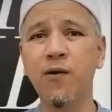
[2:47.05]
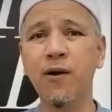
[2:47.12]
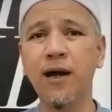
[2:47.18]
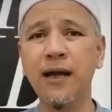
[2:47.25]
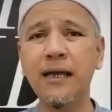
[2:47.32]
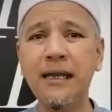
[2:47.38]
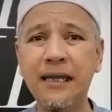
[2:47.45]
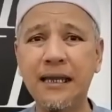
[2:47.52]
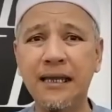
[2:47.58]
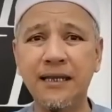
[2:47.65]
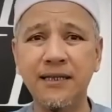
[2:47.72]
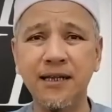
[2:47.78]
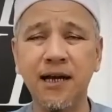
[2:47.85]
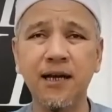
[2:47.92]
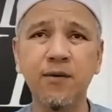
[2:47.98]
orang
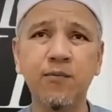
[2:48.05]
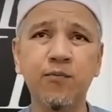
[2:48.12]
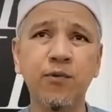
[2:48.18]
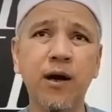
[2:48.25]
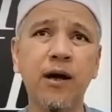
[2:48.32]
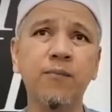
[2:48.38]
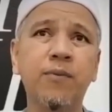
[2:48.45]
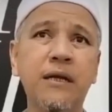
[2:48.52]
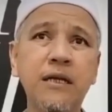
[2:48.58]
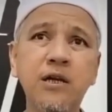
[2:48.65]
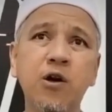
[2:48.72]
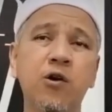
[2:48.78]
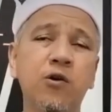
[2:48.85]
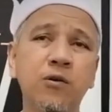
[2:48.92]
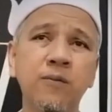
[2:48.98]
ini jangan buang
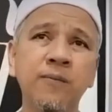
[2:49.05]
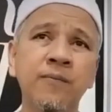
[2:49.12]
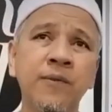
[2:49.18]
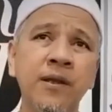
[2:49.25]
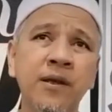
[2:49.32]
beliau